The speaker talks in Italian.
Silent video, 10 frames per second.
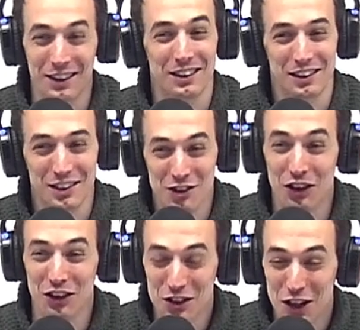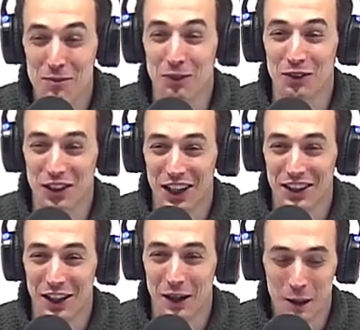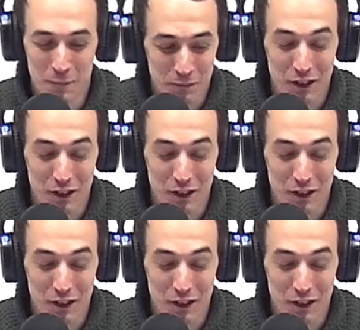Ah sì? Centesima Quante puntata. ne mancano?